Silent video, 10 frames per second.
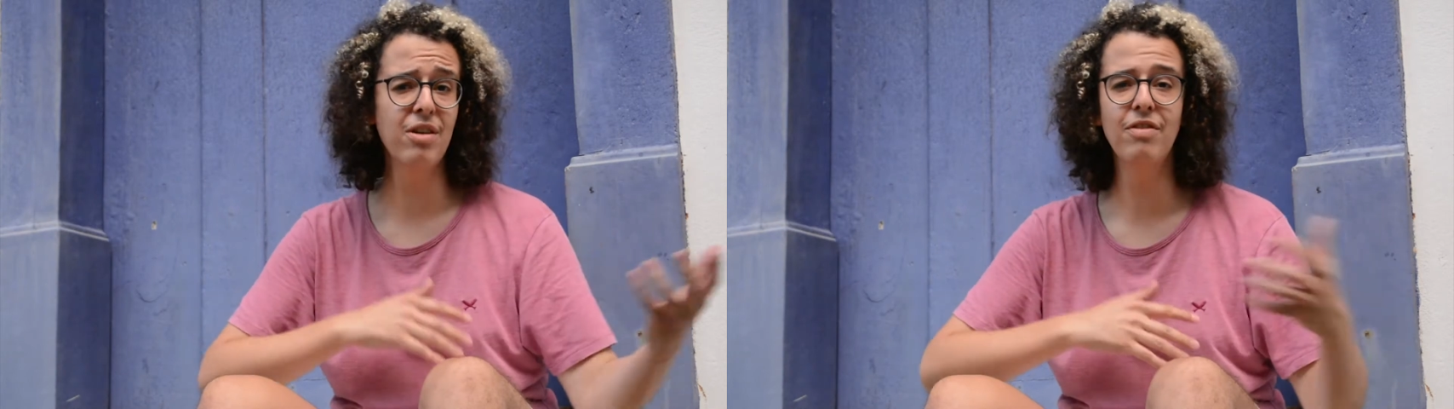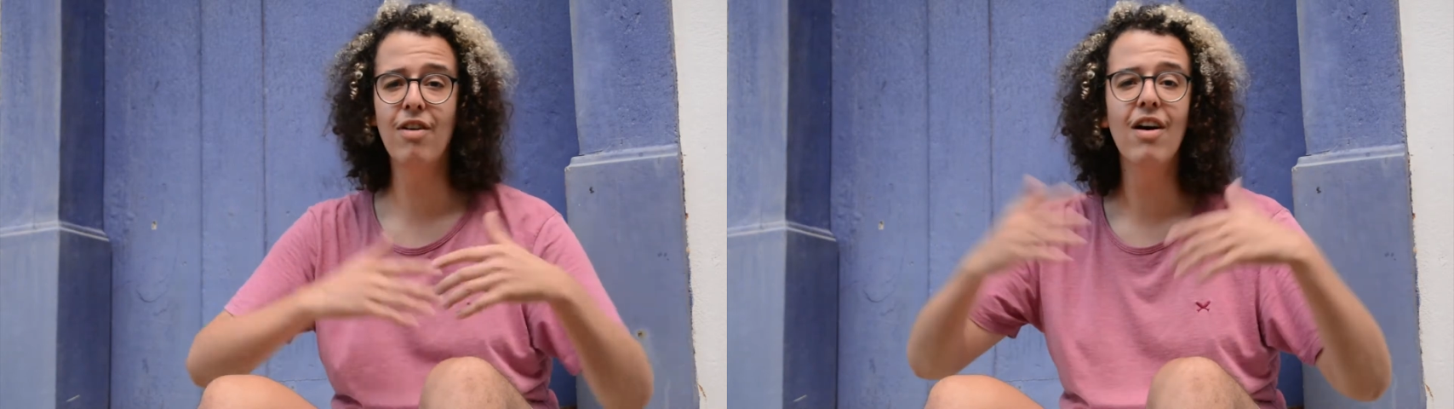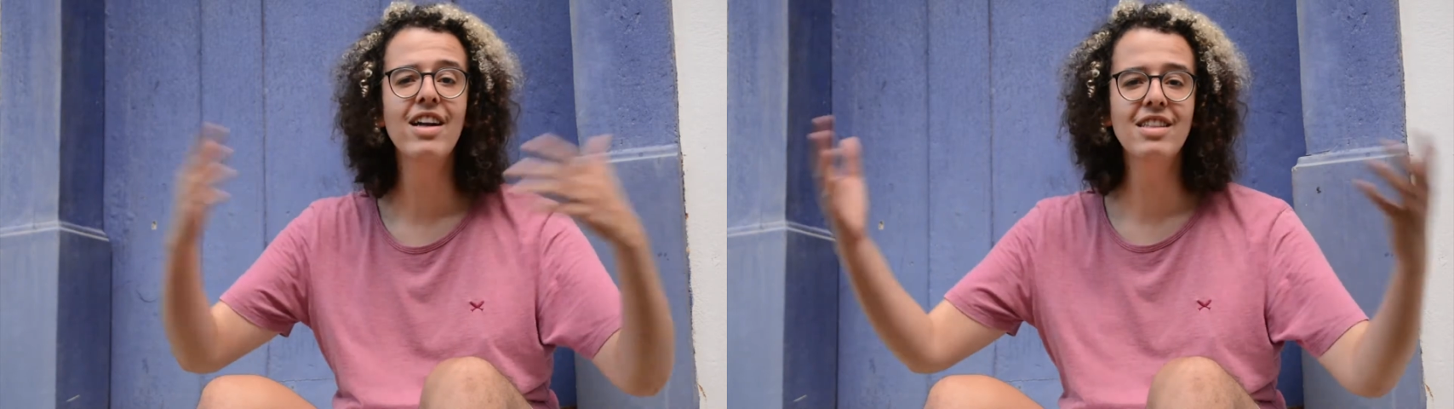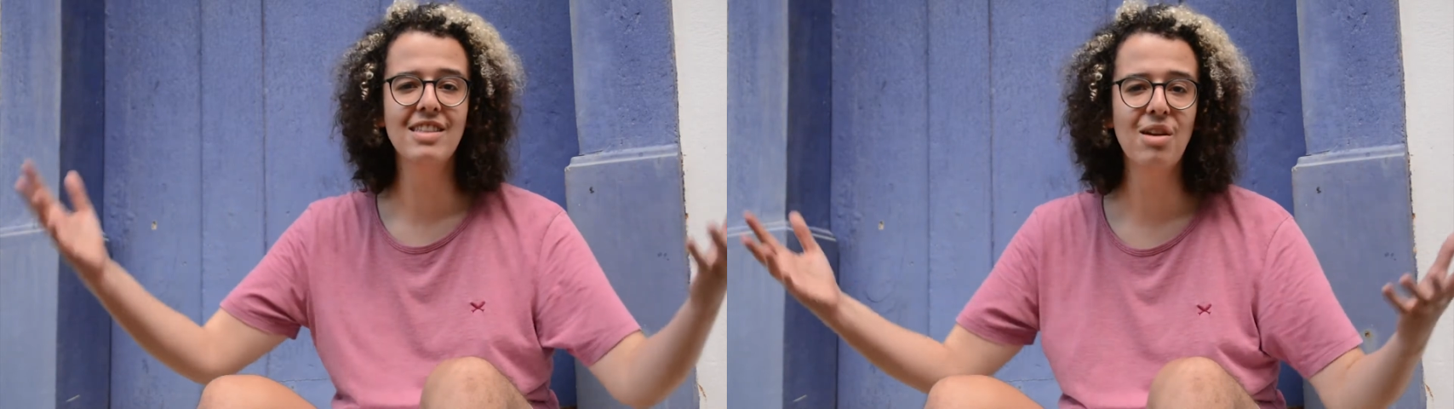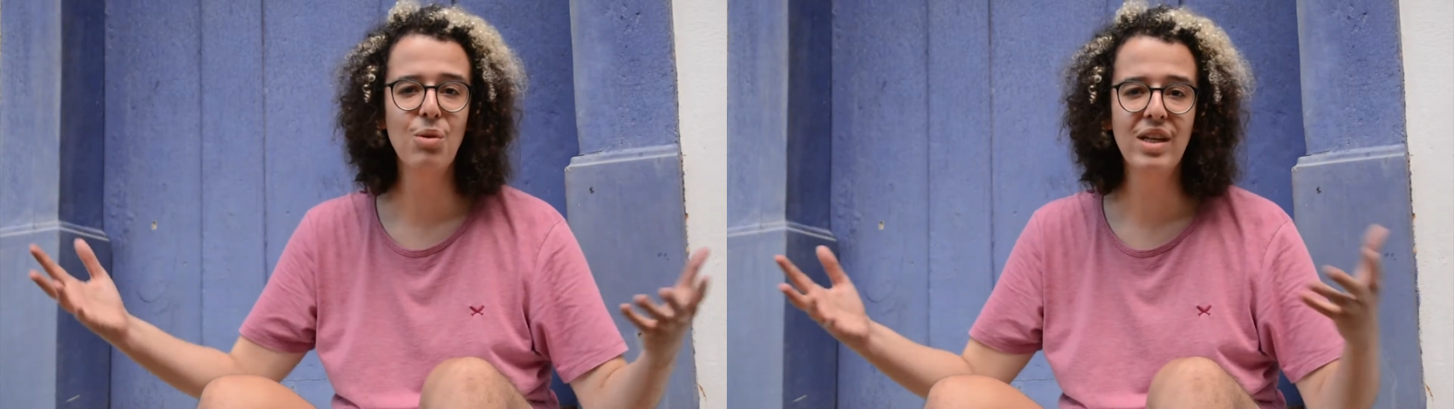e fora de
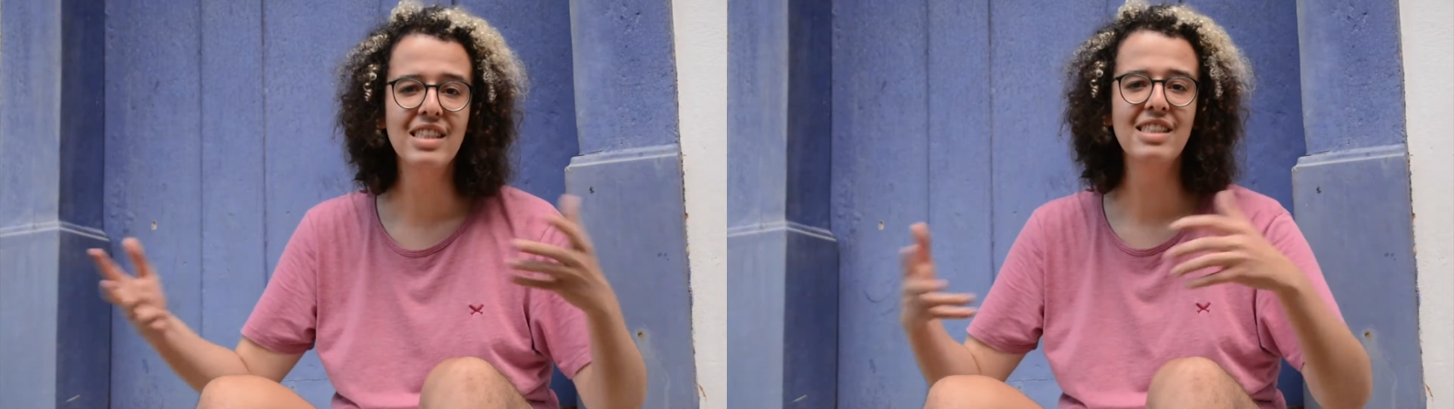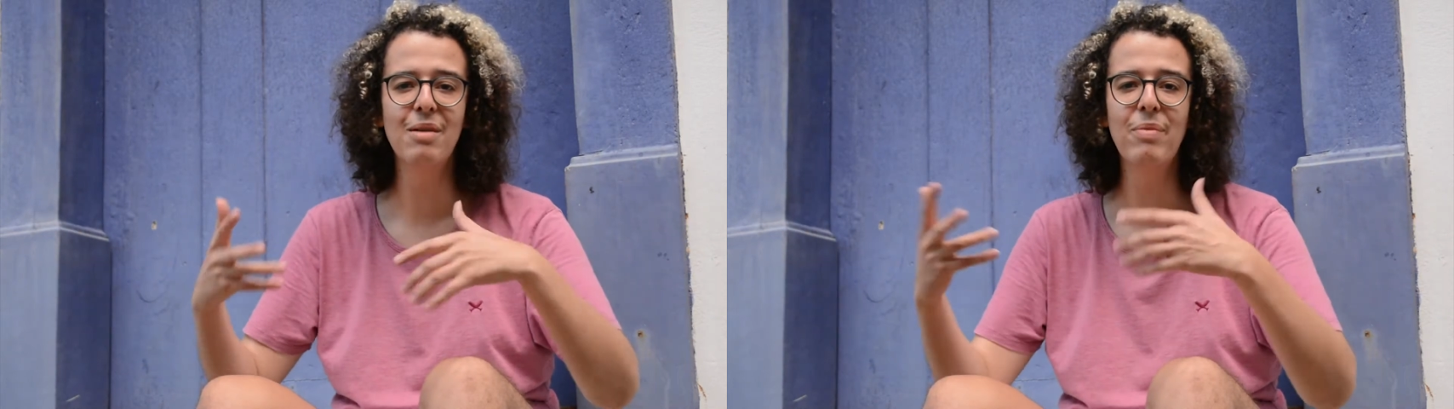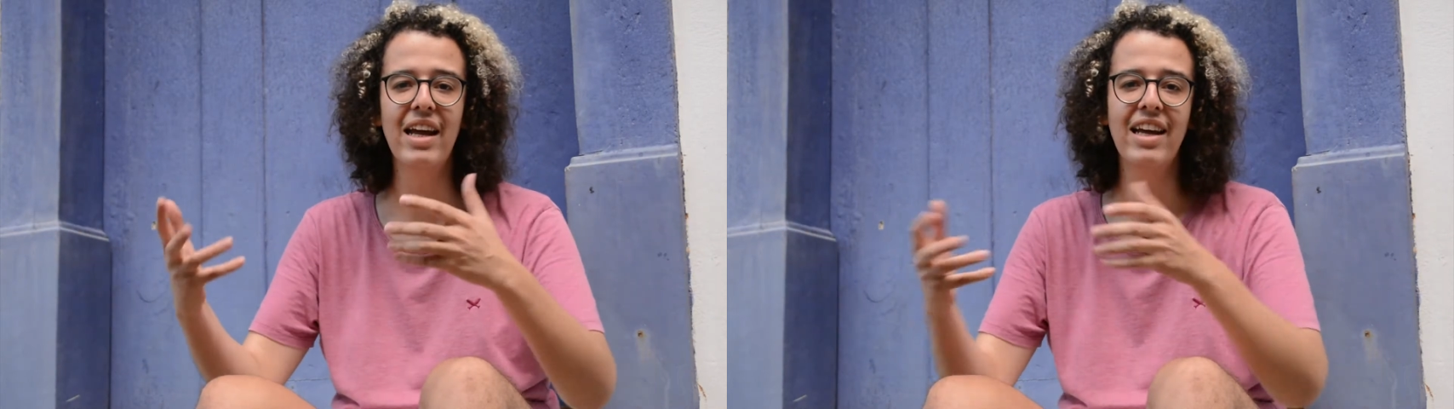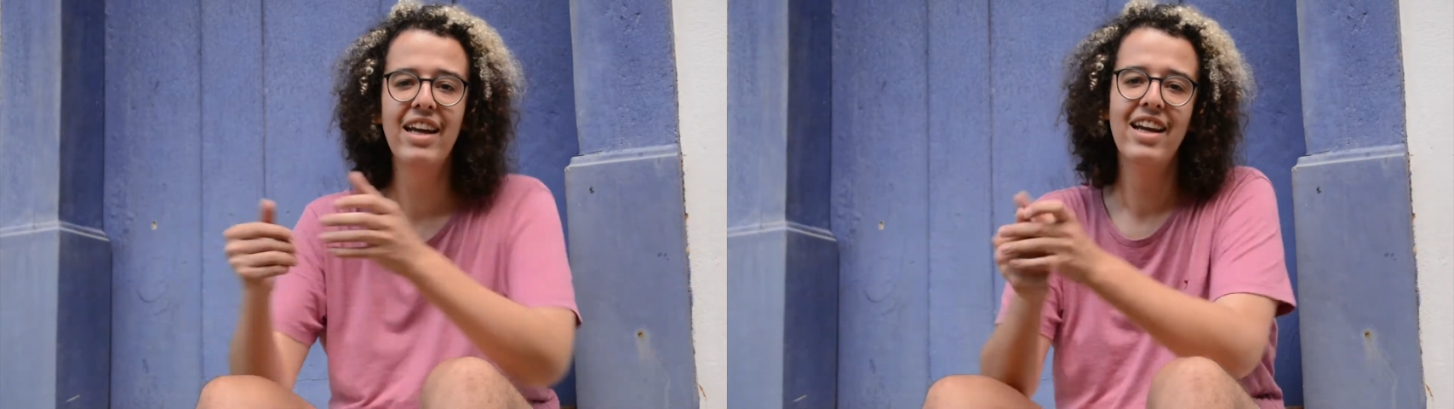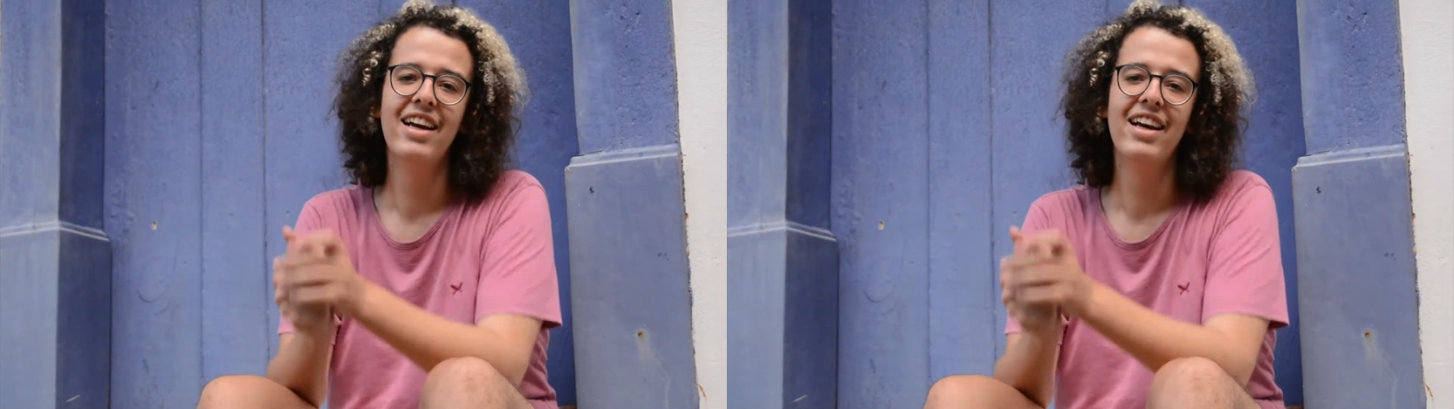São Luís também.